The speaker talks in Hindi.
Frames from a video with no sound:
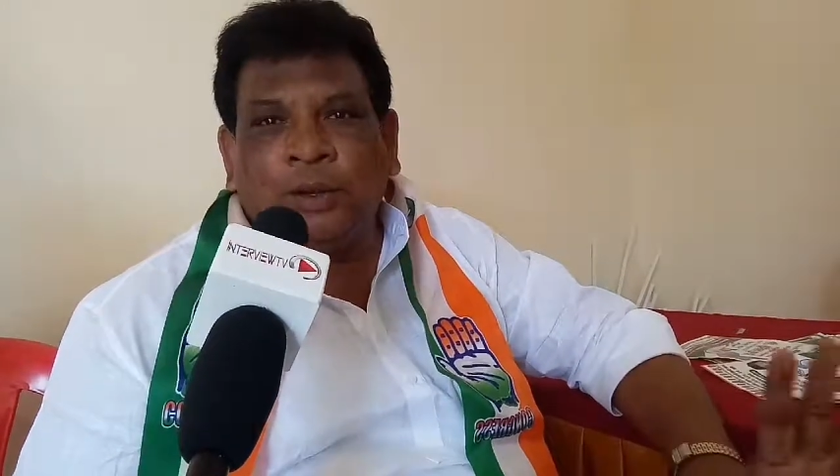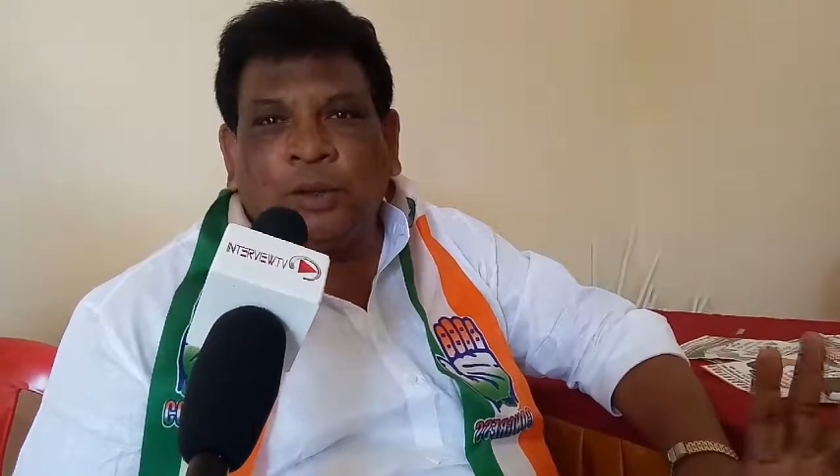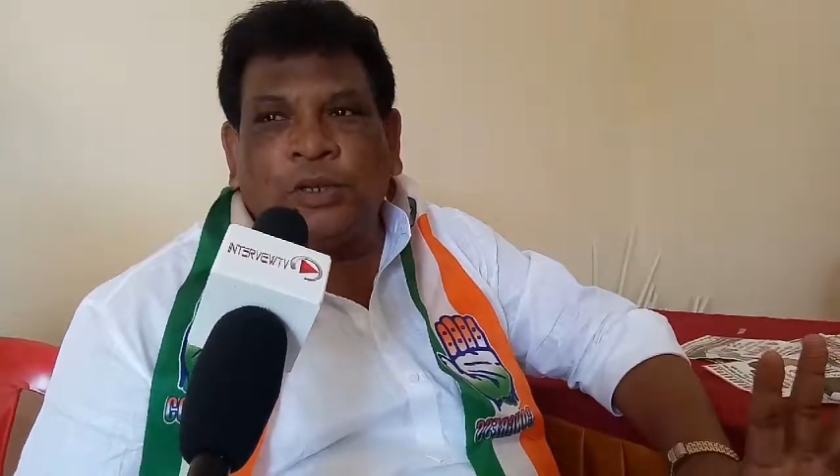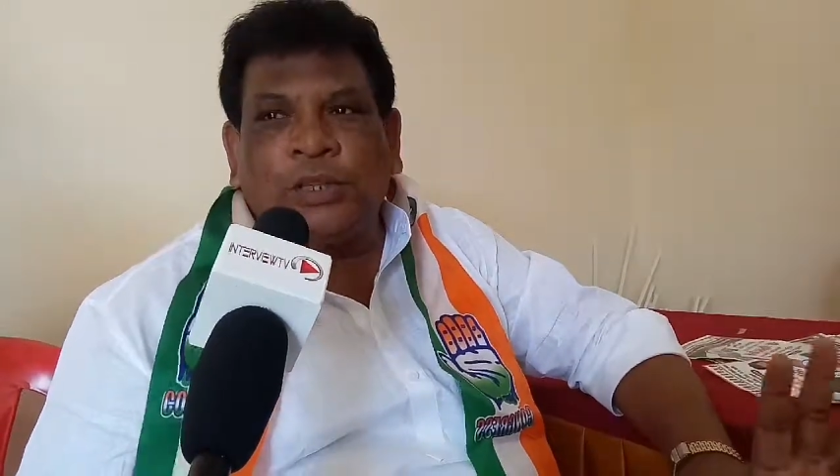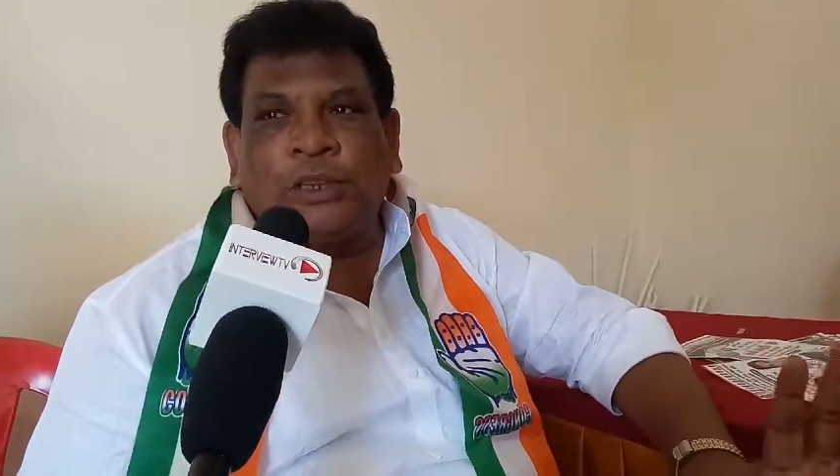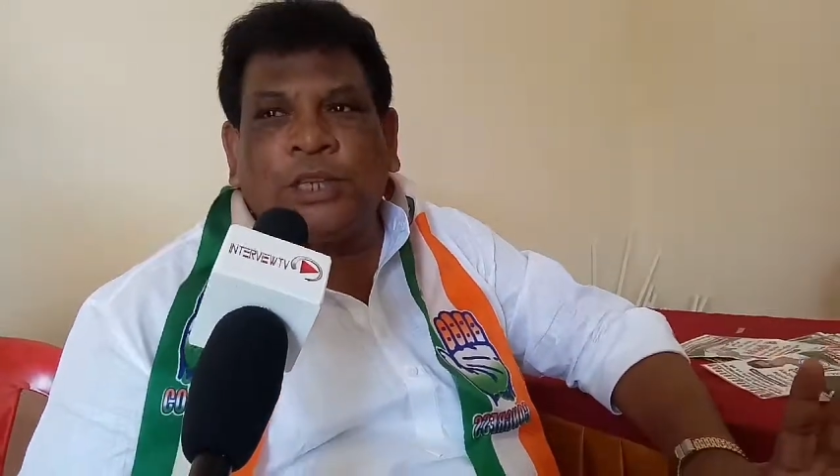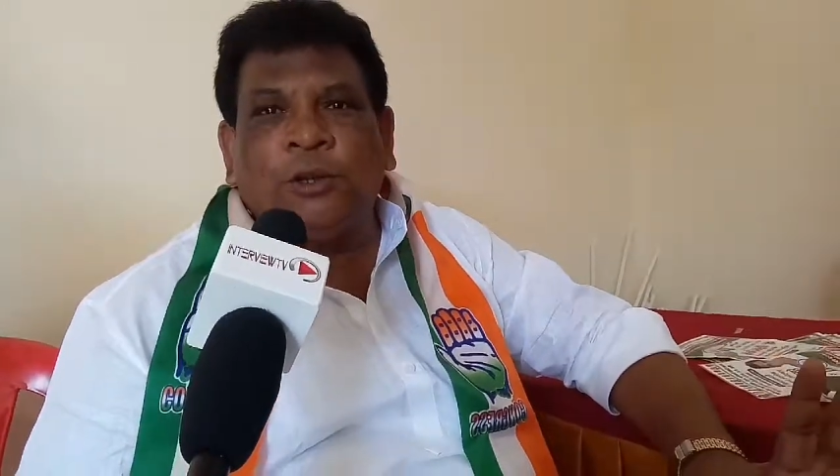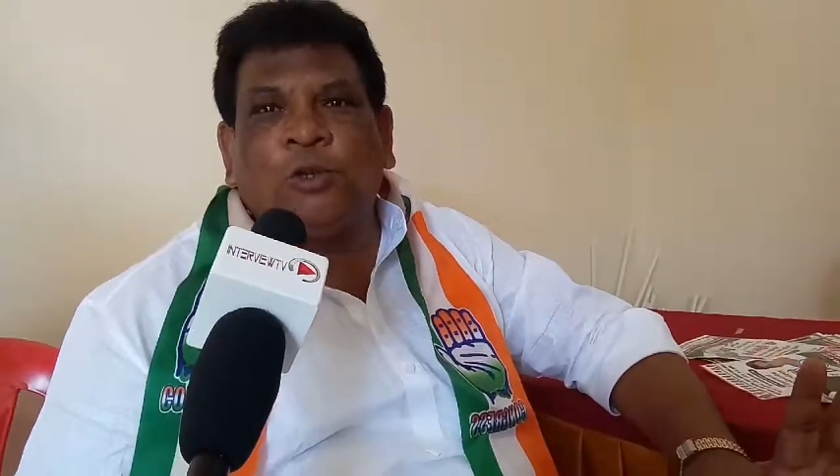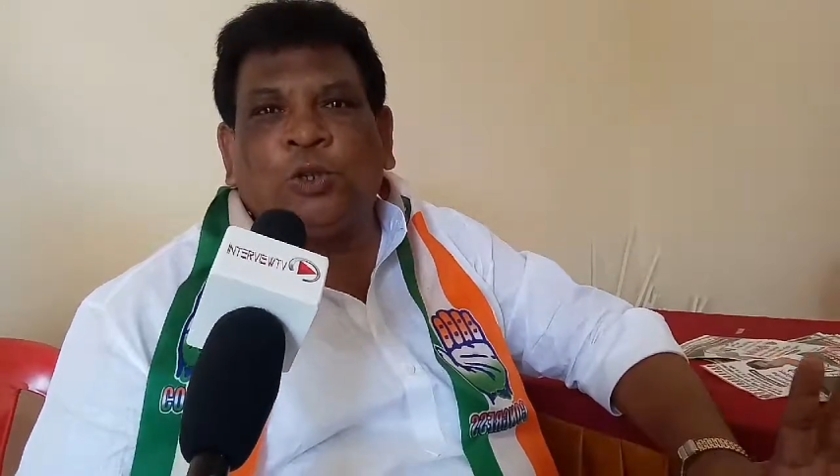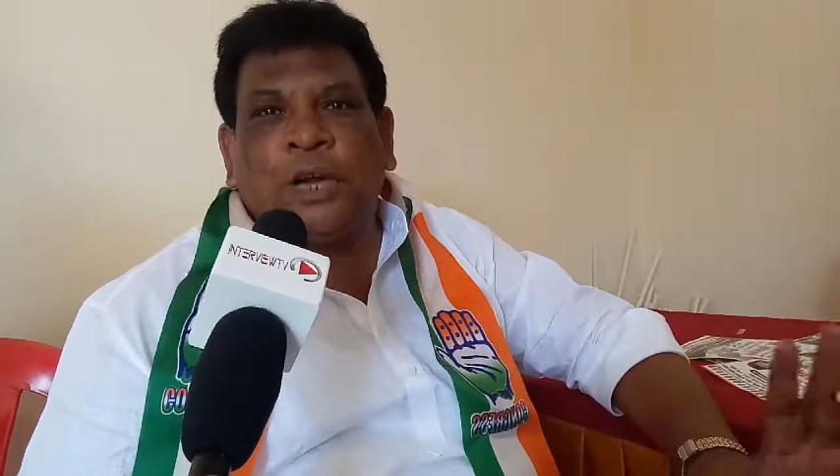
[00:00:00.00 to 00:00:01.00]
क्योंकि
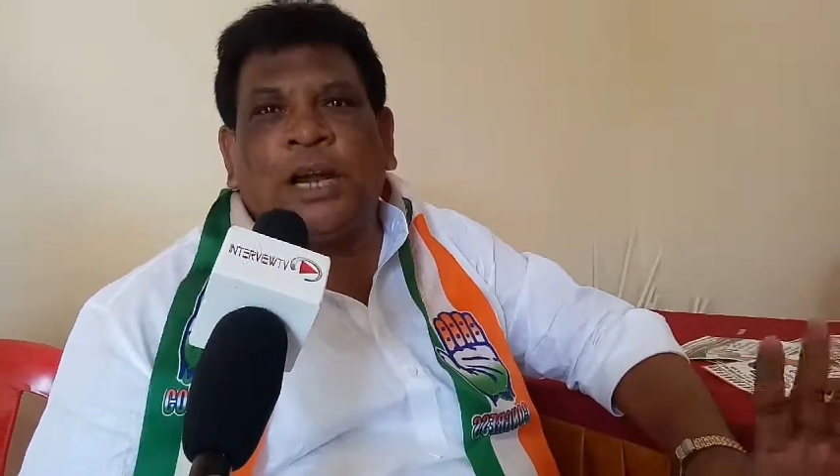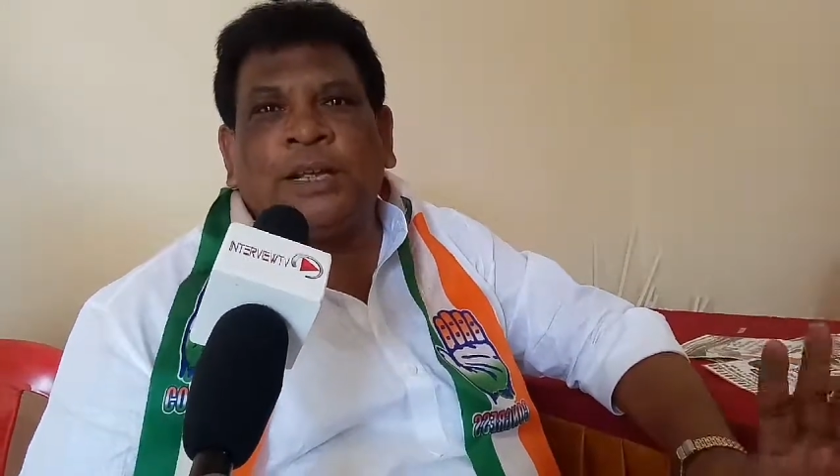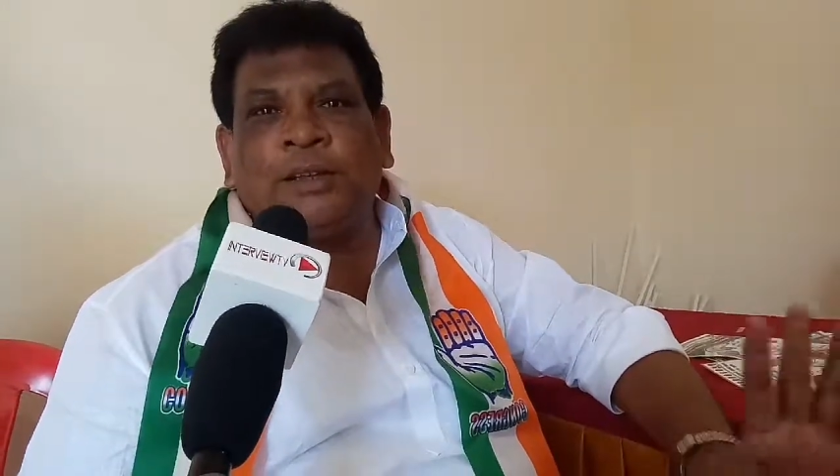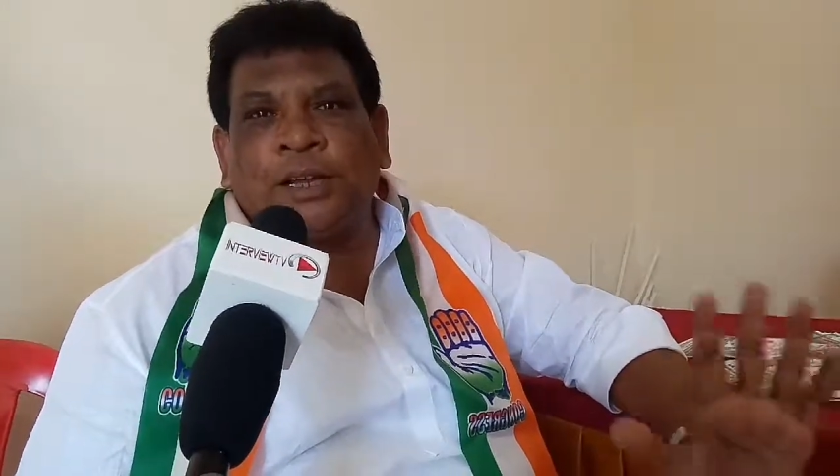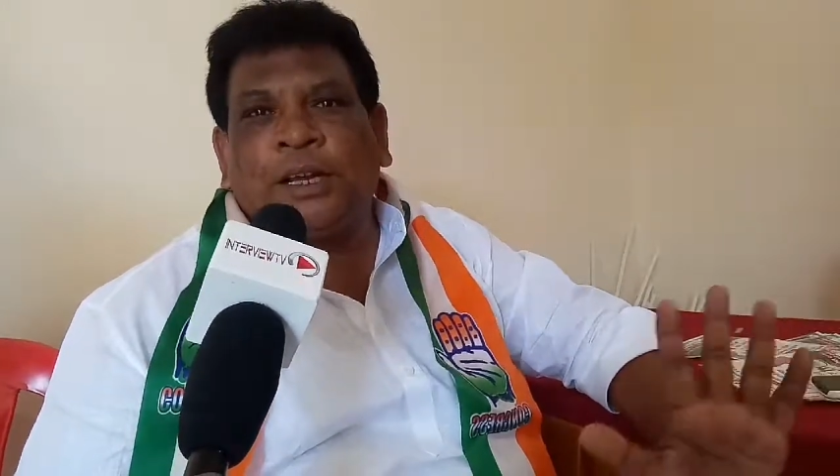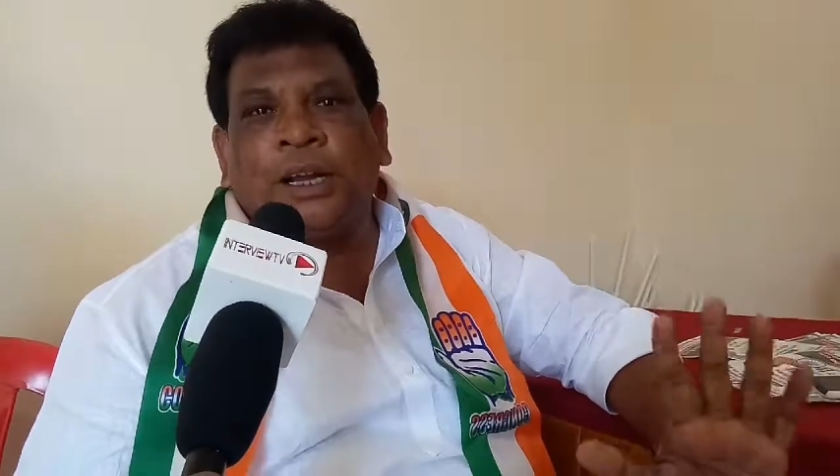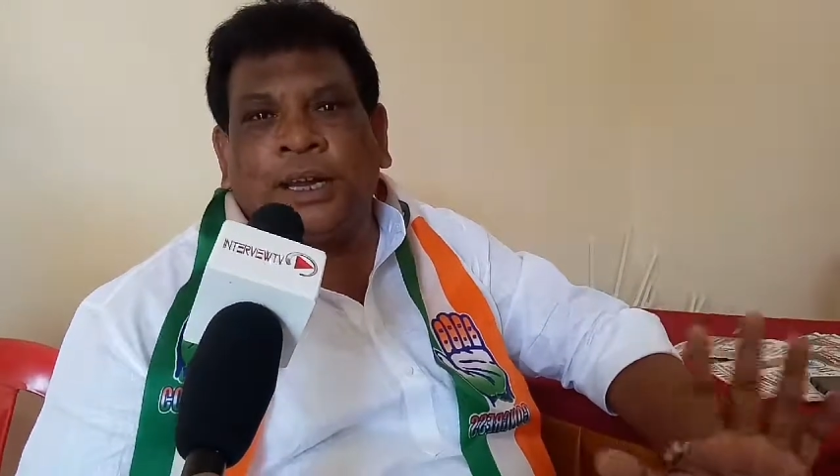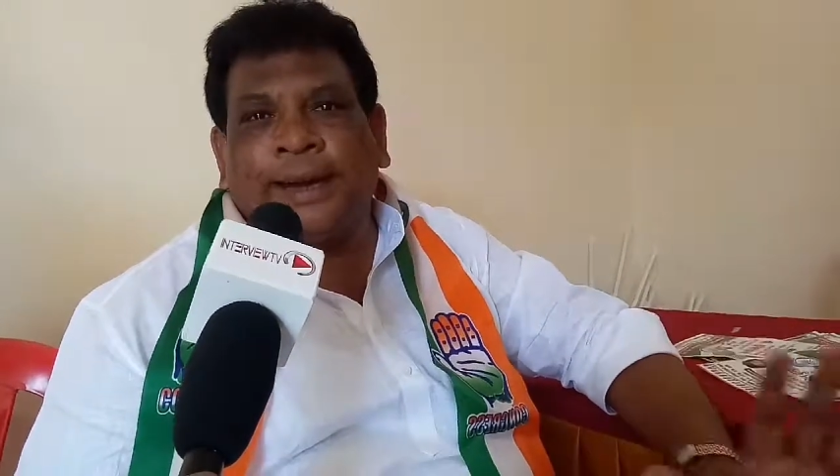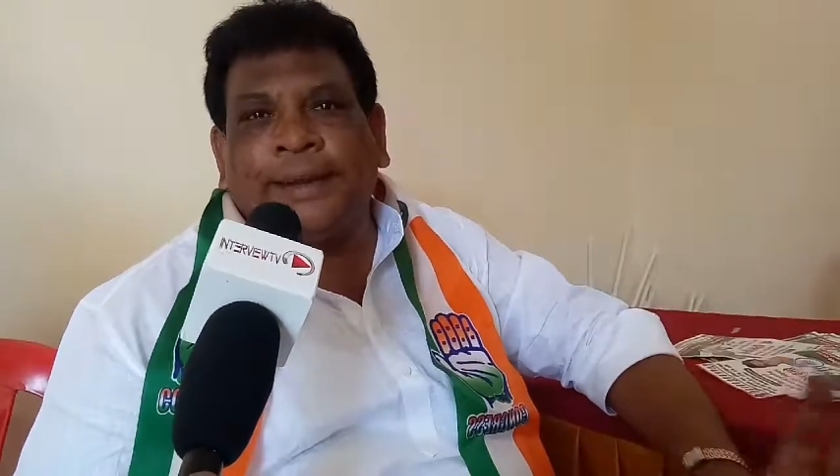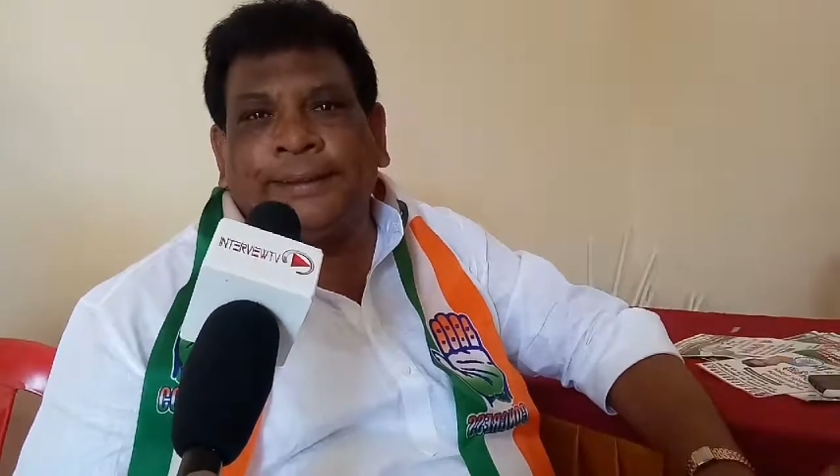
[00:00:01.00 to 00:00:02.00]
सत्ताईस सौ झाड़ ये सरकार
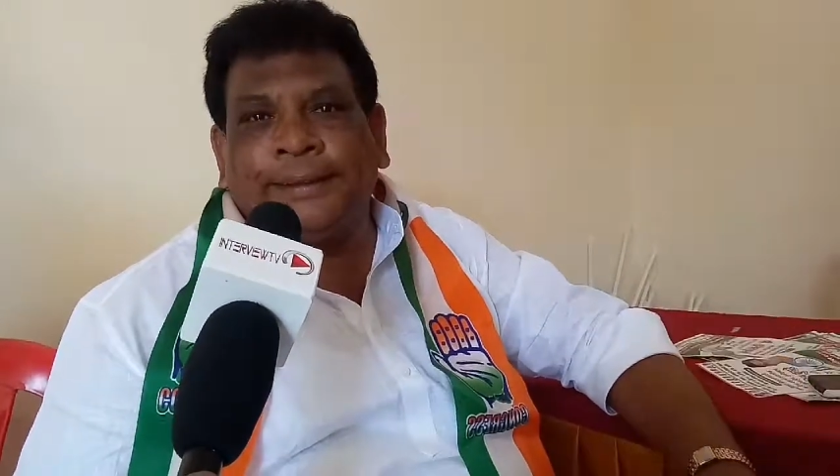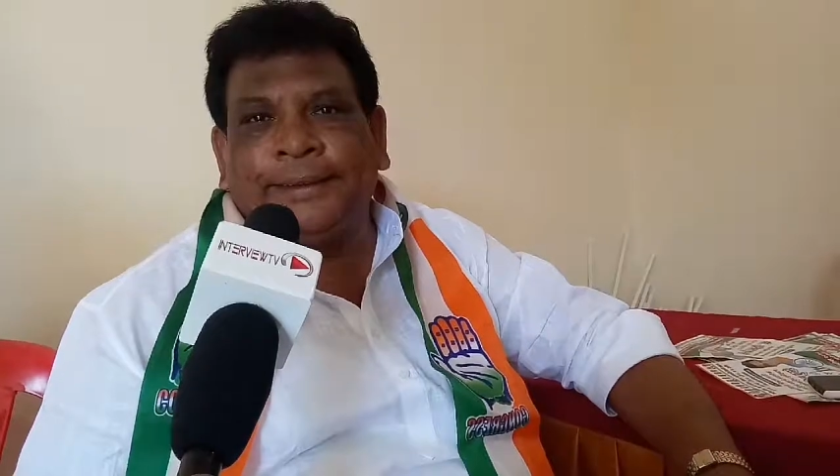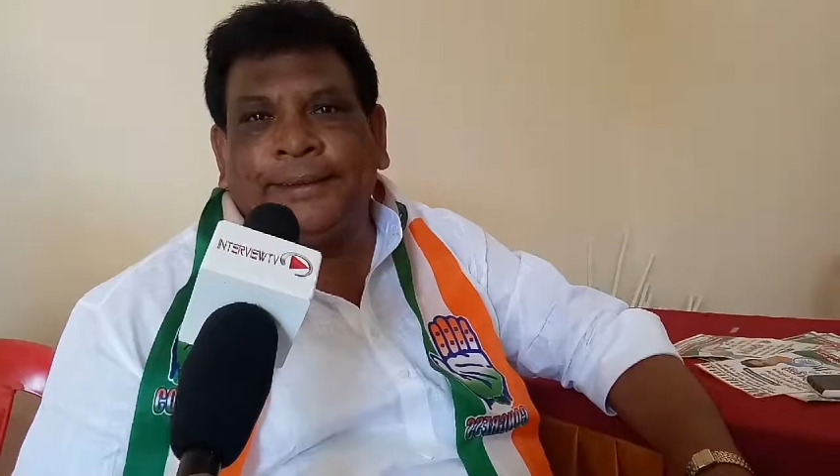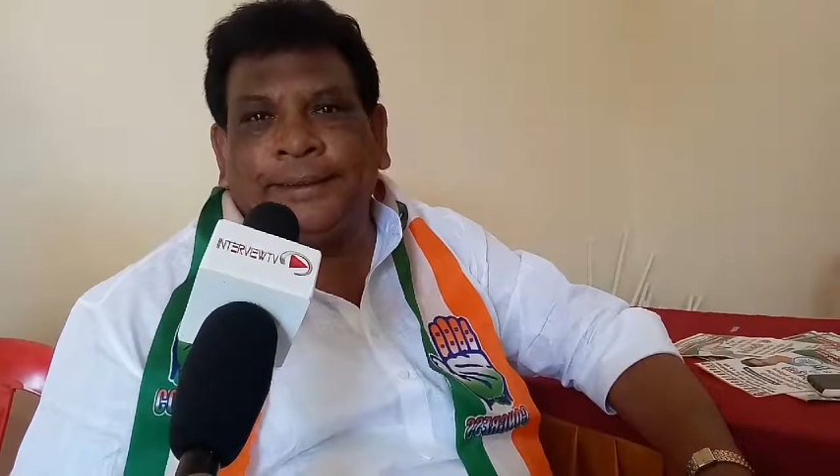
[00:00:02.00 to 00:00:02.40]
ने काटे थे